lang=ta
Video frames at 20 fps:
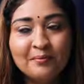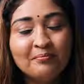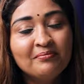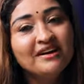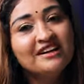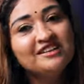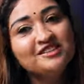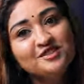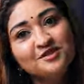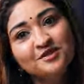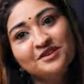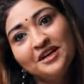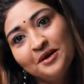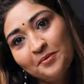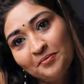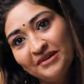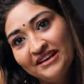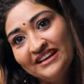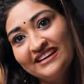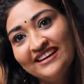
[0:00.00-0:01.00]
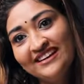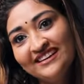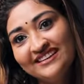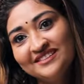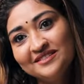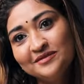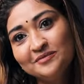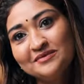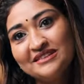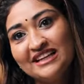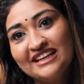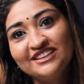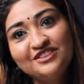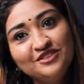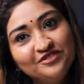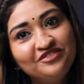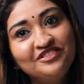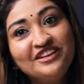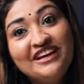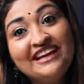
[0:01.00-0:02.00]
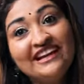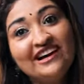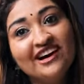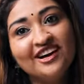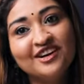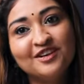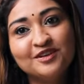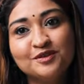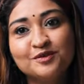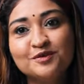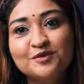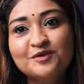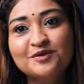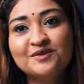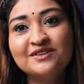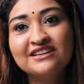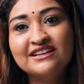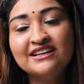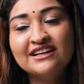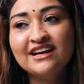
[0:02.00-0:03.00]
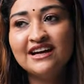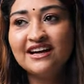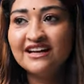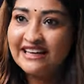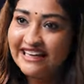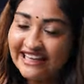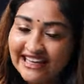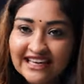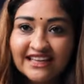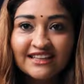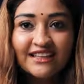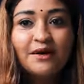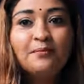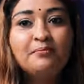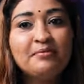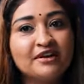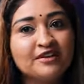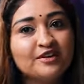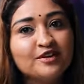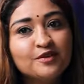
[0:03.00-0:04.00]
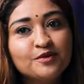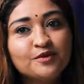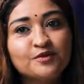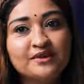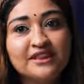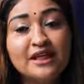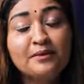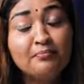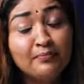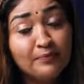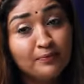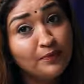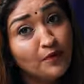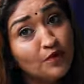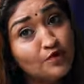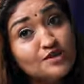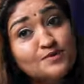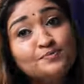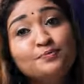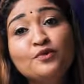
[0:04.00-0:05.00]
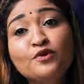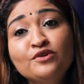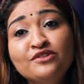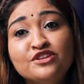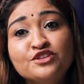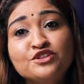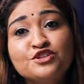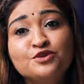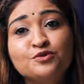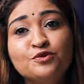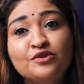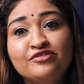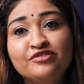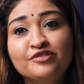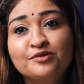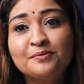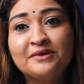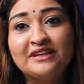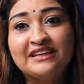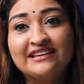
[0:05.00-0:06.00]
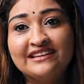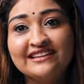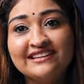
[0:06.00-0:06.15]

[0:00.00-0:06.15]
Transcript: அம்மான்னு சொன்னால் அப்படியே அது ஃபீல் ஆகணும் நீங்கள் தான் பண்ணணும் தி போஸ்ட்போன் தி ஷூட் ஃபார் மீ